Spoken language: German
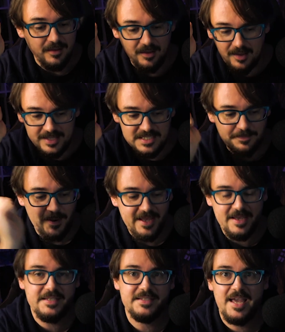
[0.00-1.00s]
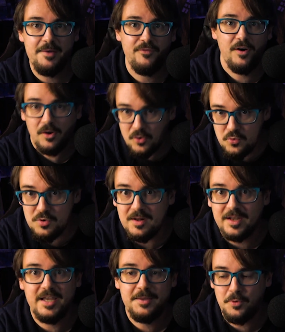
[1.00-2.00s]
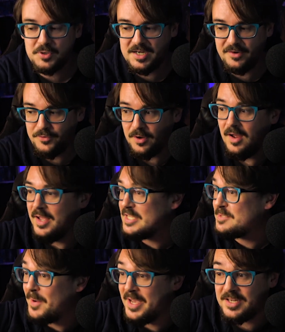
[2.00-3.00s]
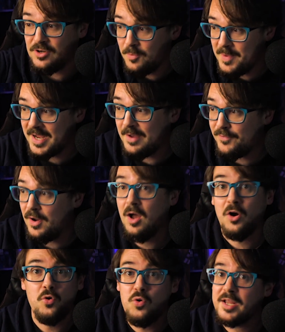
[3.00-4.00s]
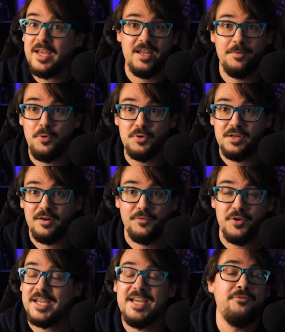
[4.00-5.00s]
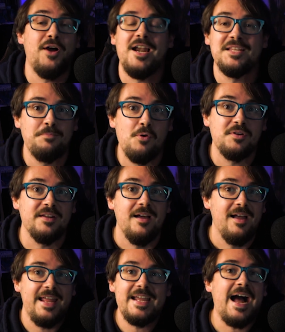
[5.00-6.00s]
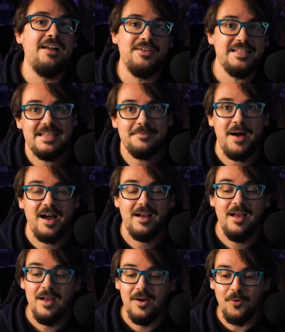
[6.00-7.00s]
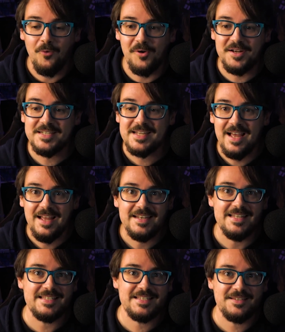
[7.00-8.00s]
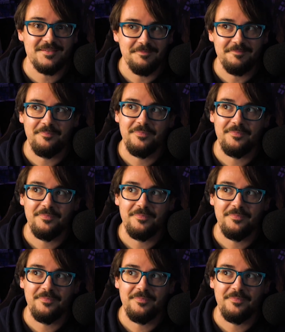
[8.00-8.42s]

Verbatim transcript: Äh, inspire ich einen Kämpfer, cool, kriege ich Punkte dafür. Inspire ich noch mehr Kämpfer, cool, kriege ich Punkte dafür. Ich kriege für alles Punkte, egal was ich mache. Und das,